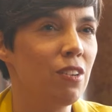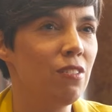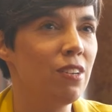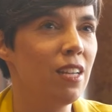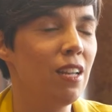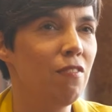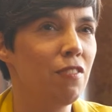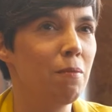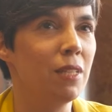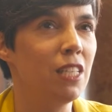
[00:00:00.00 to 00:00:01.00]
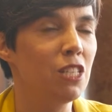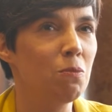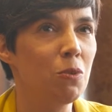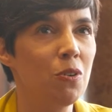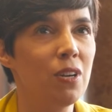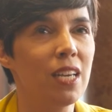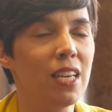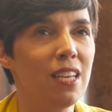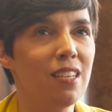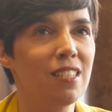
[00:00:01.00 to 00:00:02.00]
creo que el feminismo
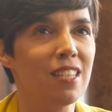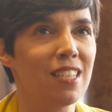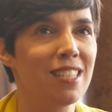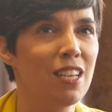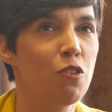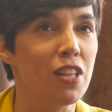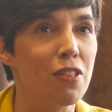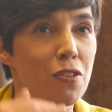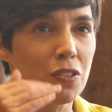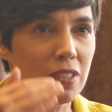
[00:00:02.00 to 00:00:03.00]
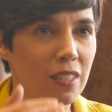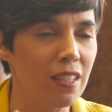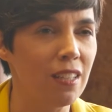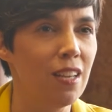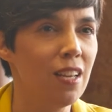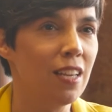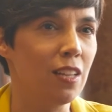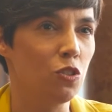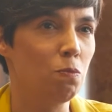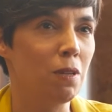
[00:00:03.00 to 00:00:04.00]
es ese horizonte
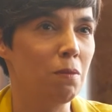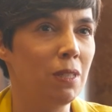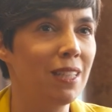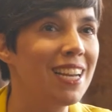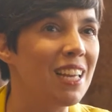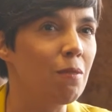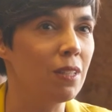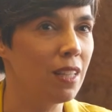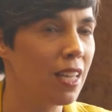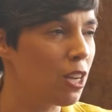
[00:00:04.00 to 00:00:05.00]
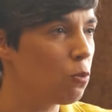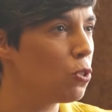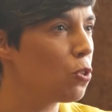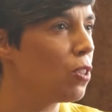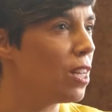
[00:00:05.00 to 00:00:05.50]
que nos permite reivindicar nuestro